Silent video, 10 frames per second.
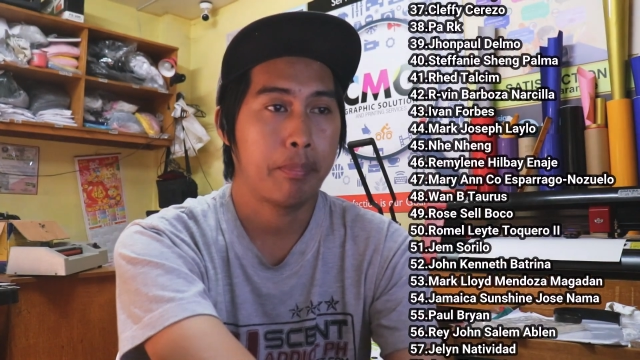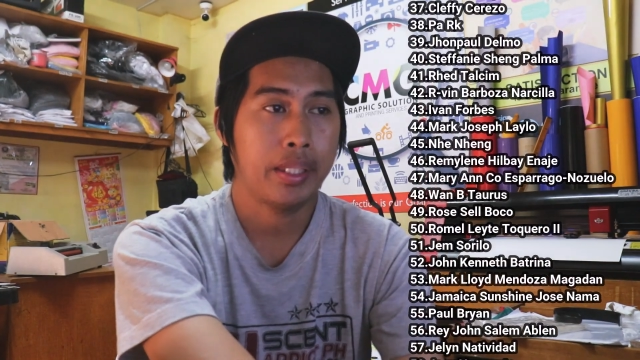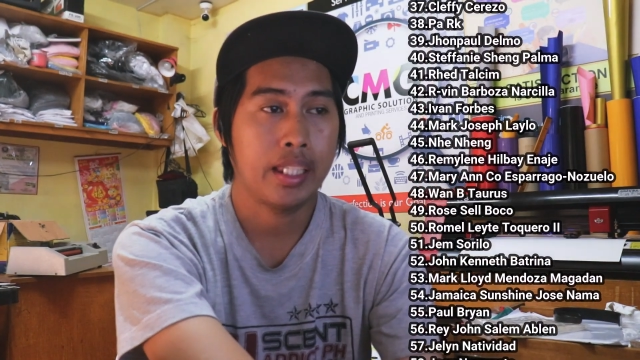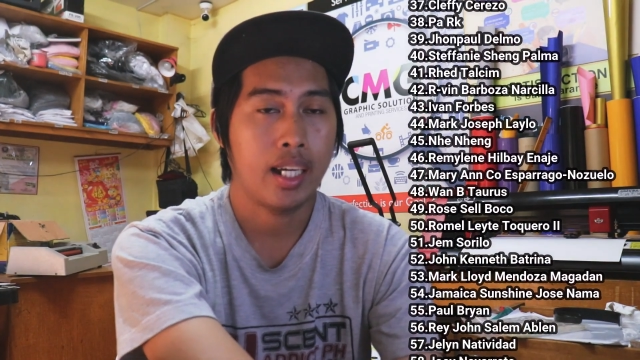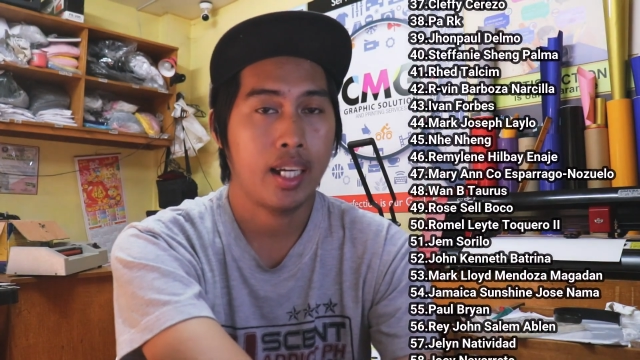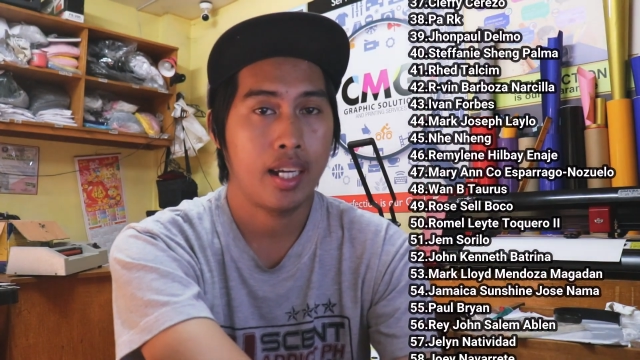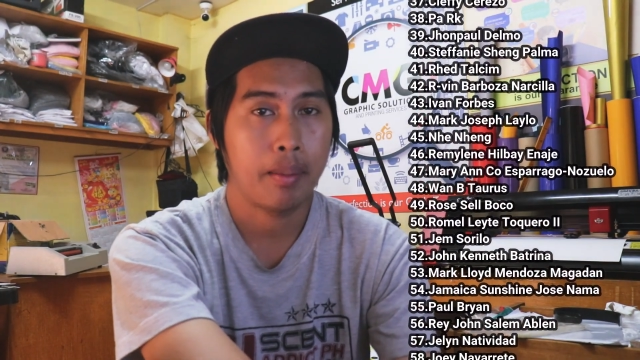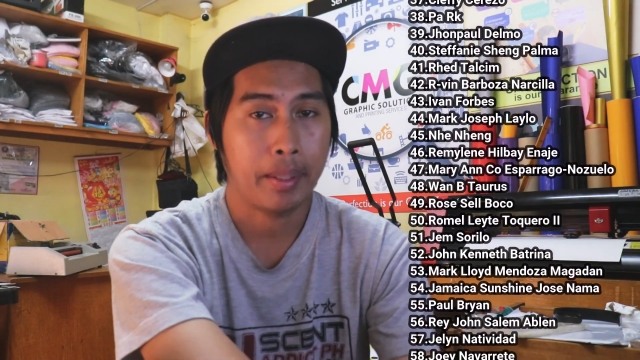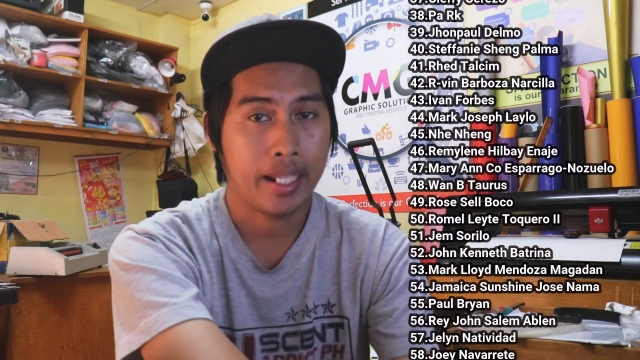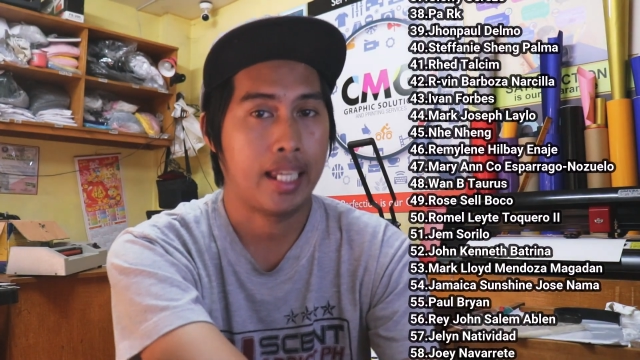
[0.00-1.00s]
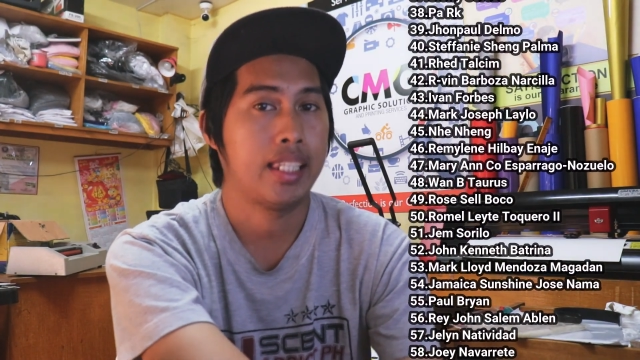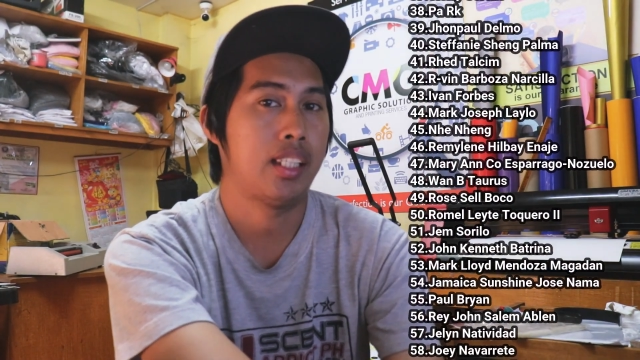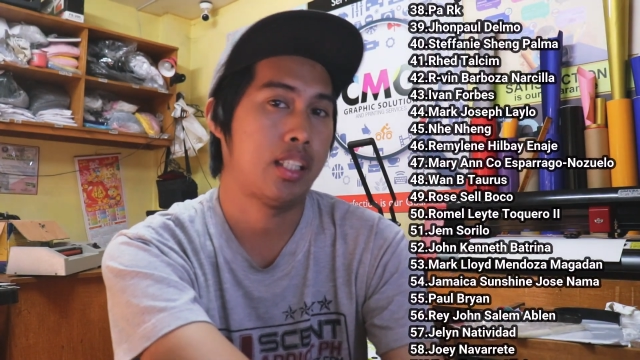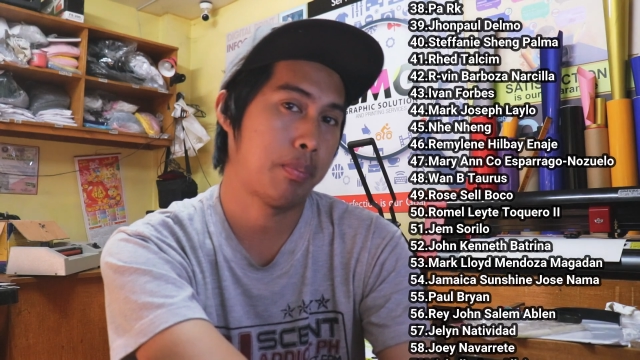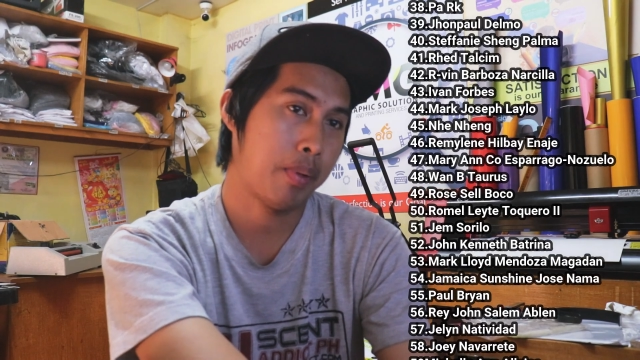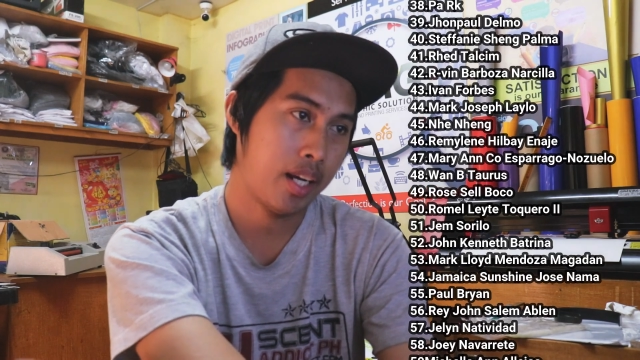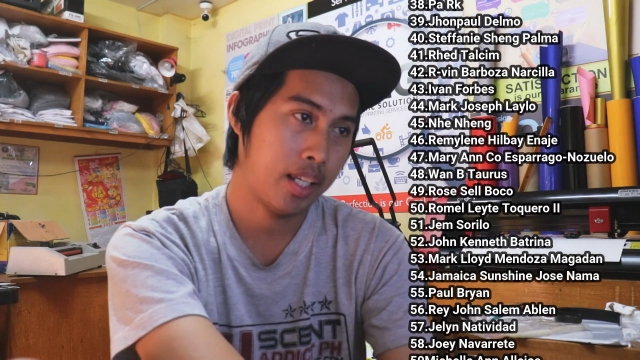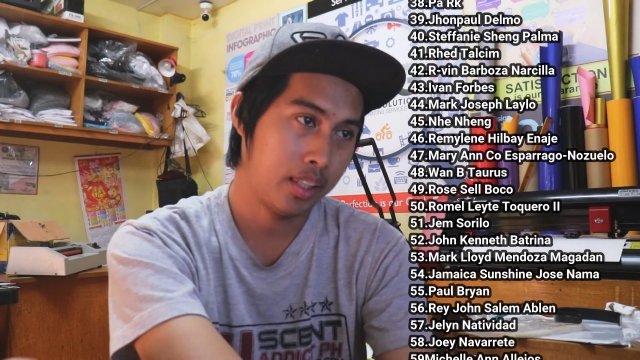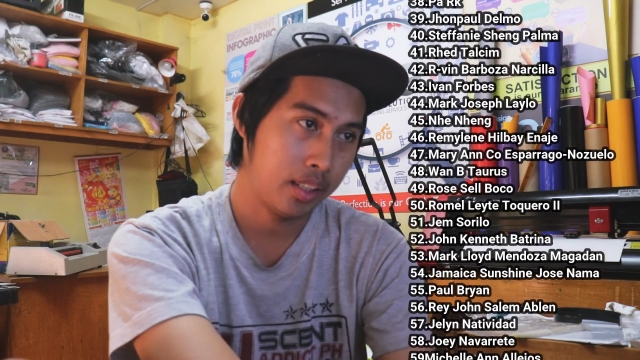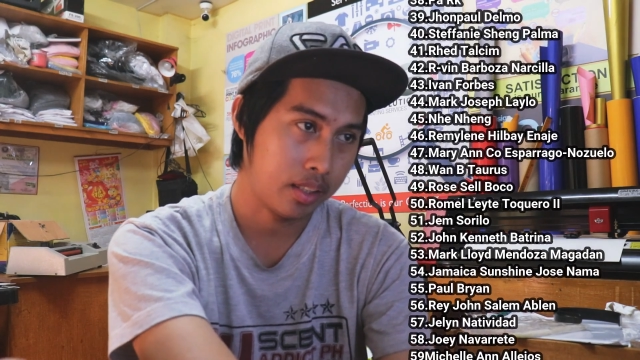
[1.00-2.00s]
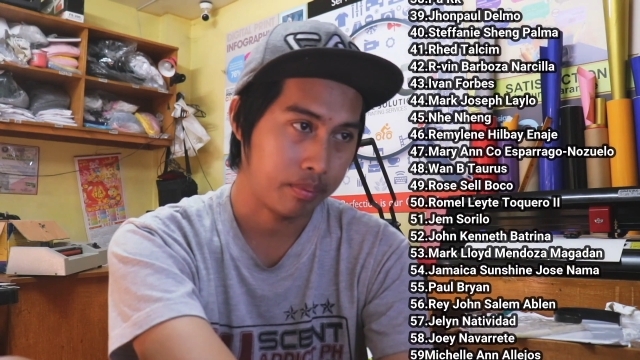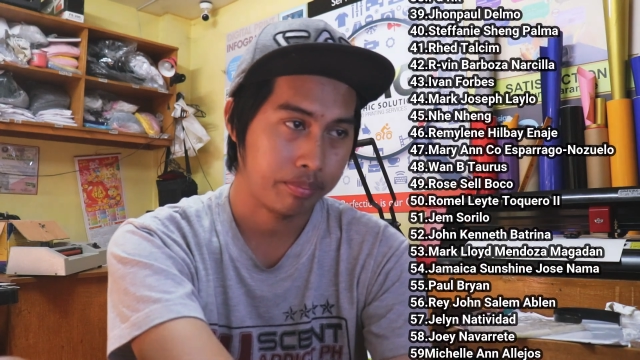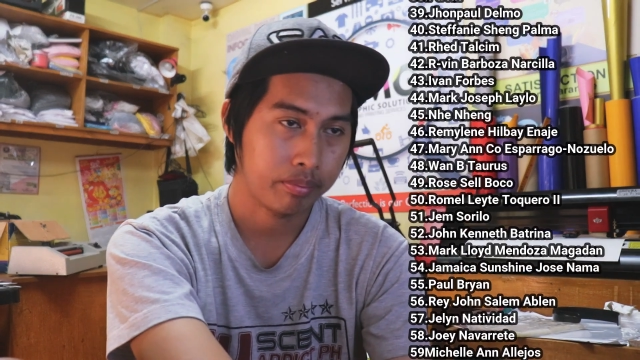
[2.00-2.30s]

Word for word: pinaka mechanics para at least